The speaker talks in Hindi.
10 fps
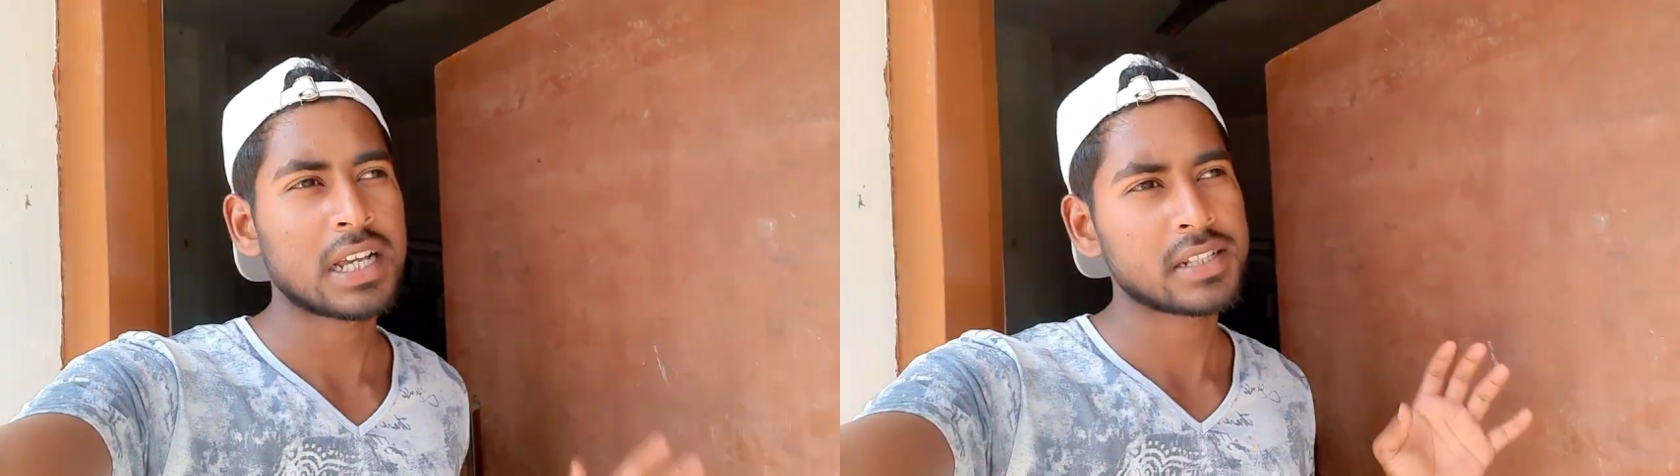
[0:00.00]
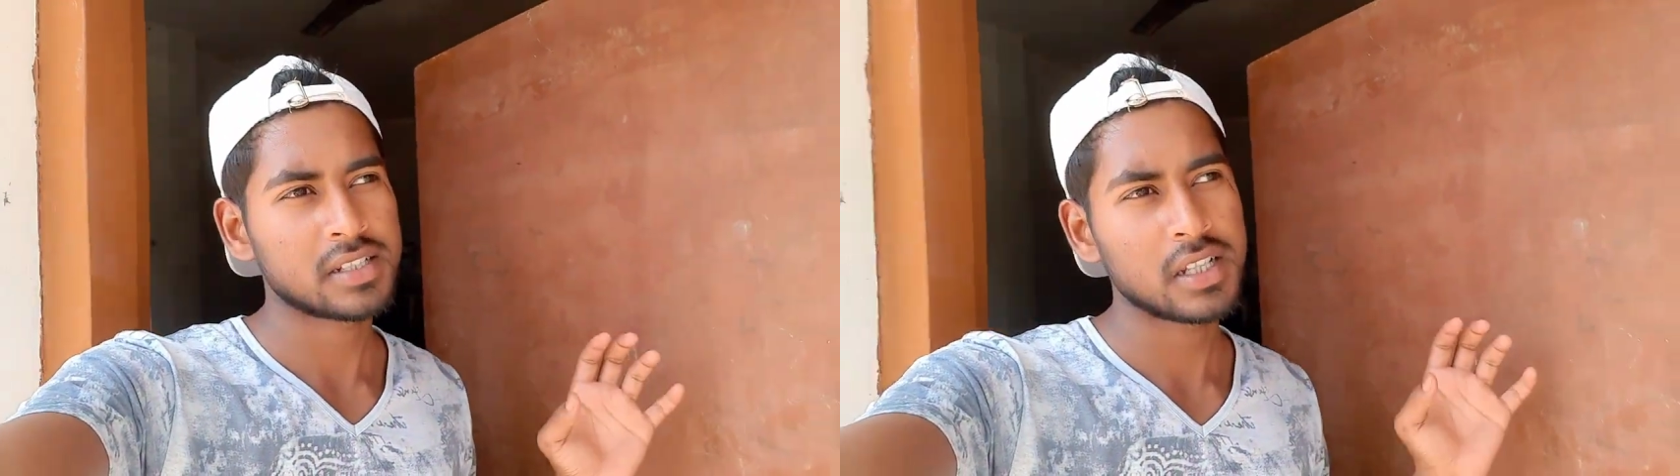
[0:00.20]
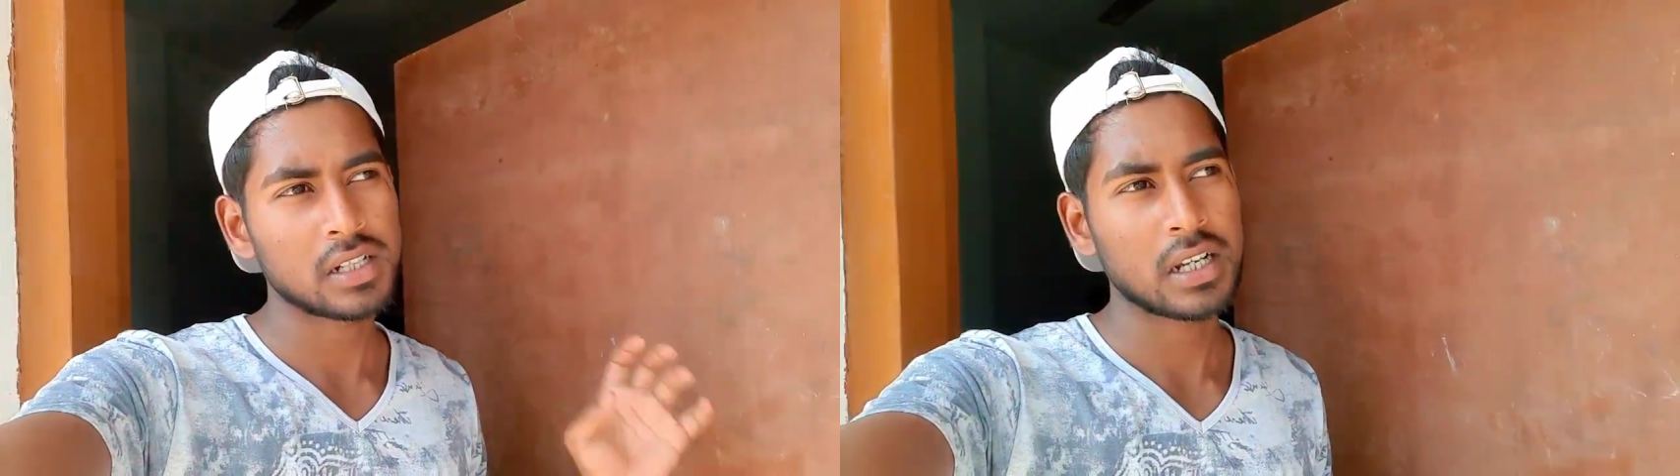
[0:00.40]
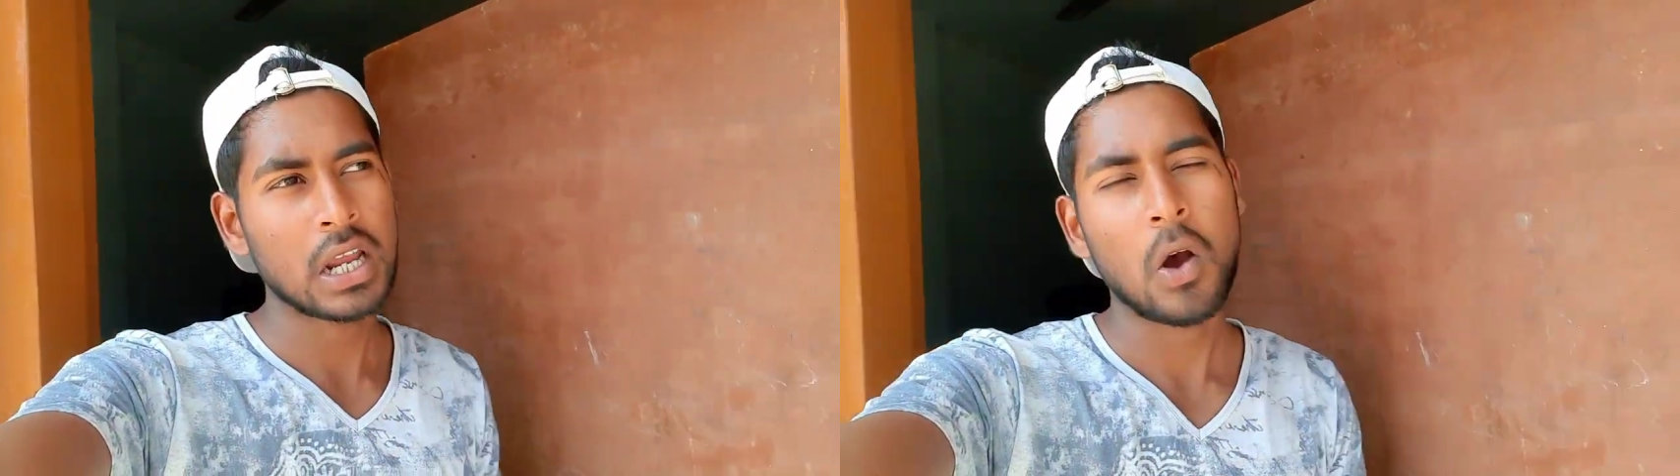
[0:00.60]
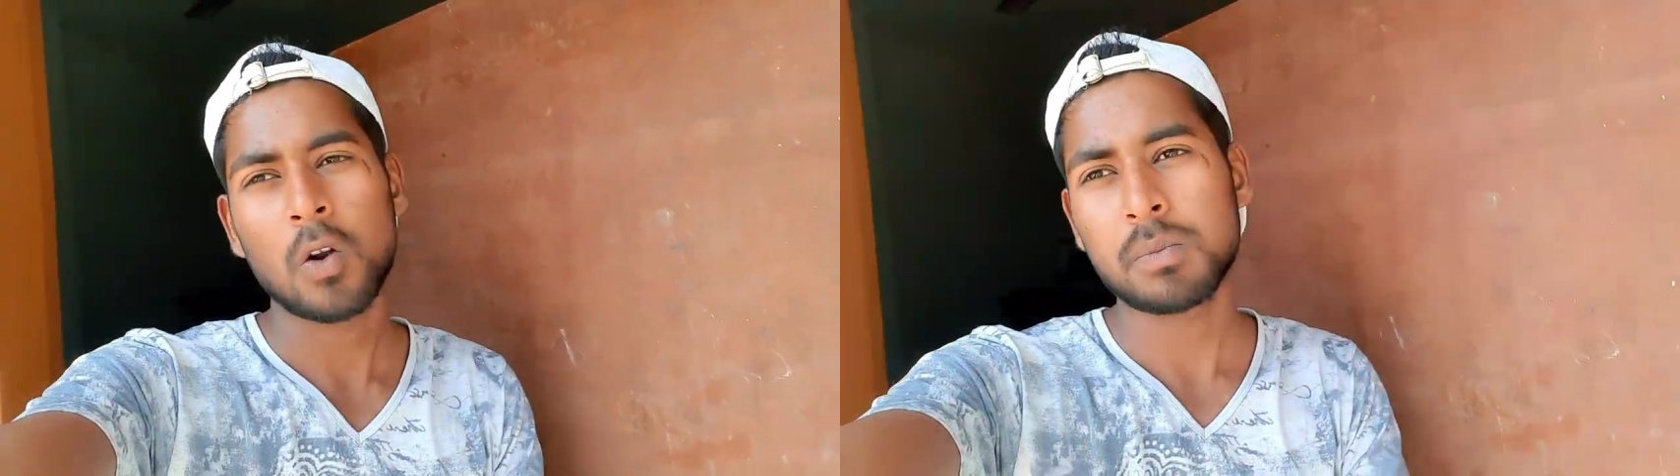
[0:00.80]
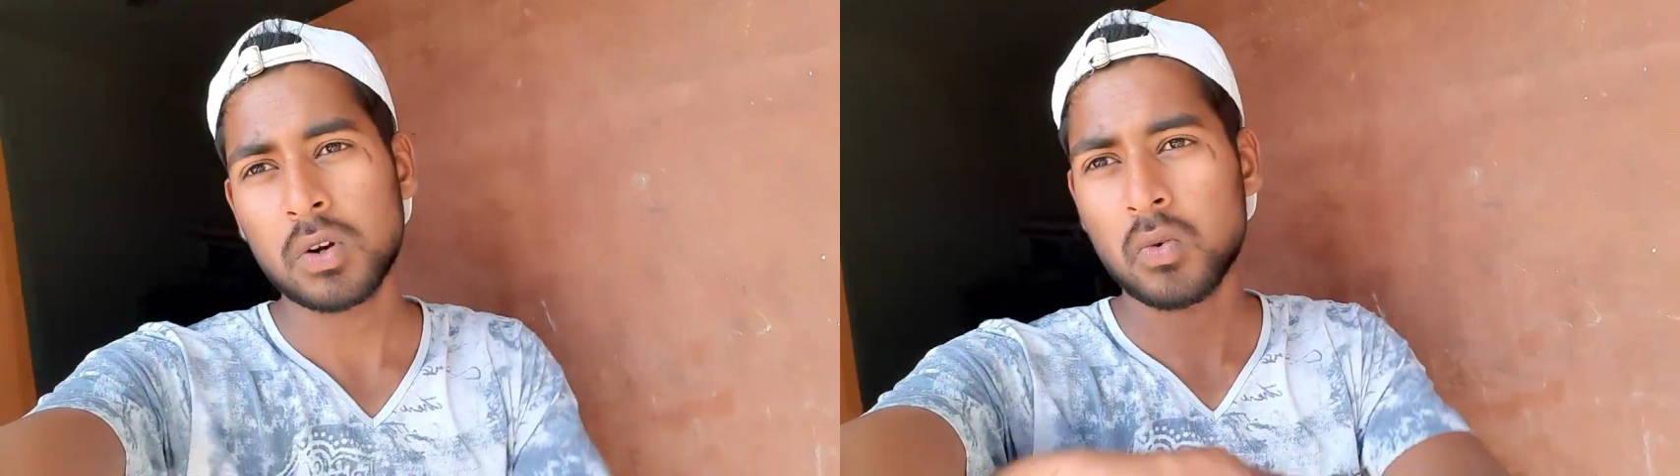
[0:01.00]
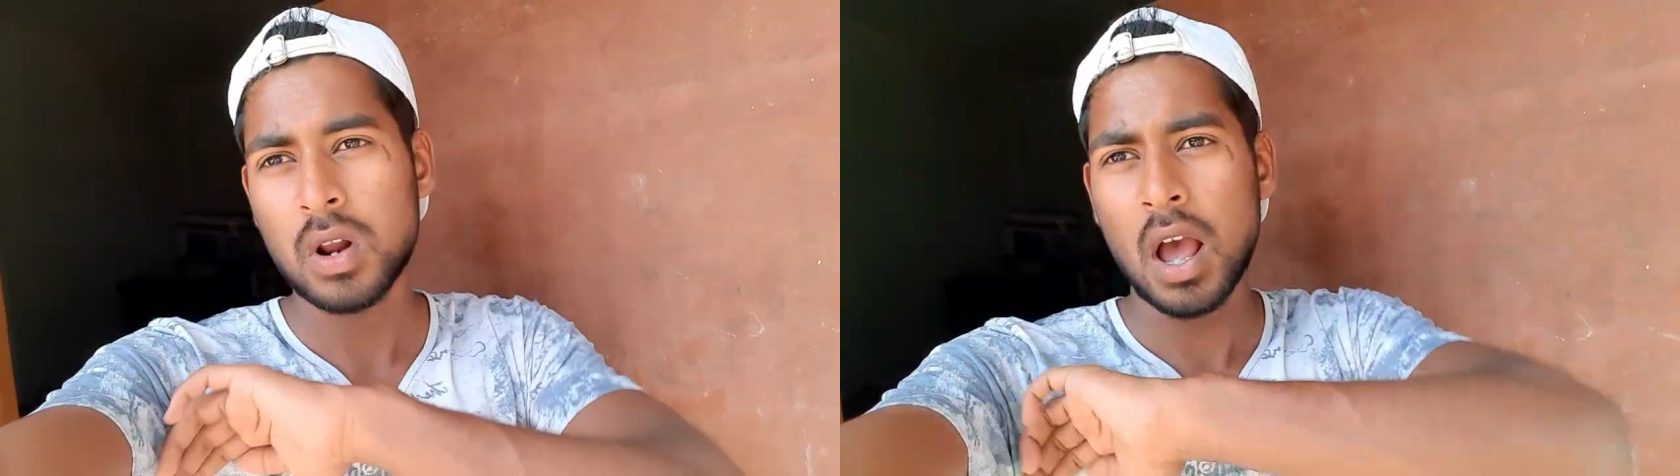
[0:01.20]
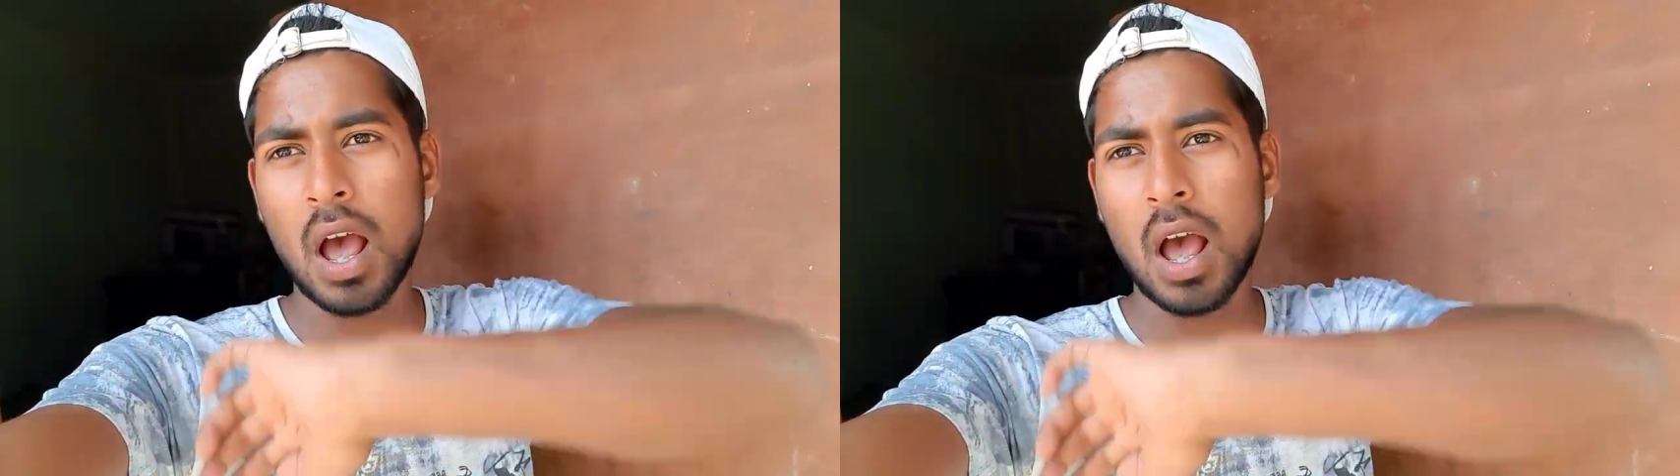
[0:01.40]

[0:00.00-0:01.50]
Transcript: साथ शेयर करें और बिल्कुल